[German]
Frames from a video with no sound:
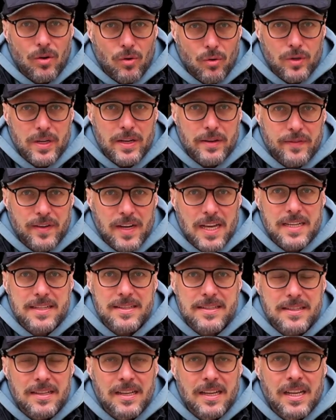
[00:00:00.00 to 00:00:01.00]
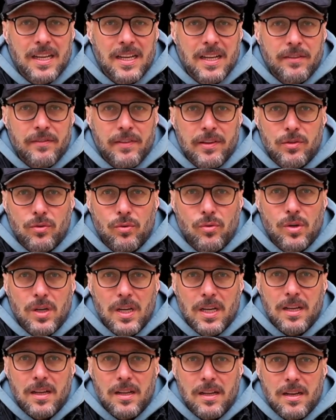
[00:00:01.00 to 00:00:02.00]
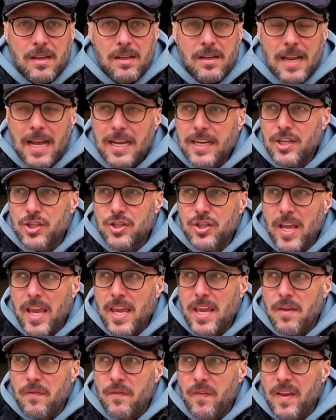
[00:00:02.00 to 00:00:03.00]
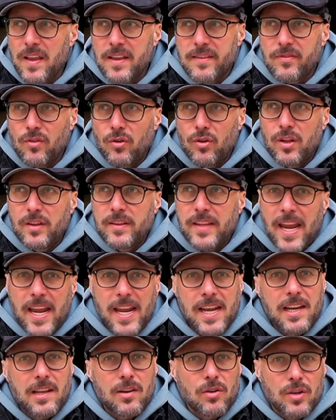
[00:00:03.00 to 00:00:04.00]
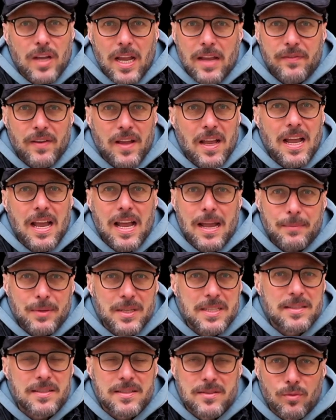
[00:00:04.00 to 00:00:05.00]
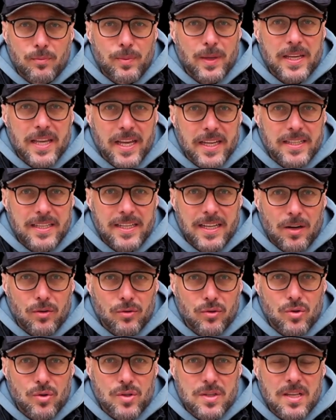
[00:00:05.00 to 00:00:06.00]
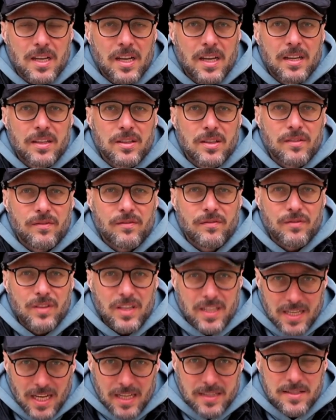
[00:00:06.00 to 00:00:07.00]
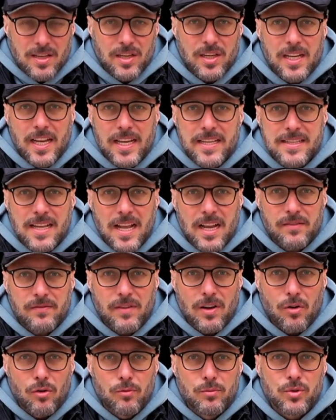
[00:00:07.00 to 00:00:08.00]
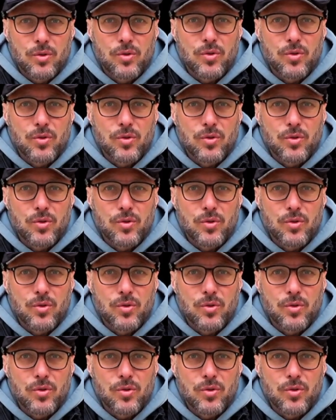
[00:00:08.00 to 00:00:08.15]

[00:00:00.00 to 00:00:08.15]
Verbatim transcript: Ohne Flachs, wenn du äh, lange Strecke fährst oder Daily oder einfach, habe ich sie super gern, die Autos. Ich kann es euch gleich sagen, warum.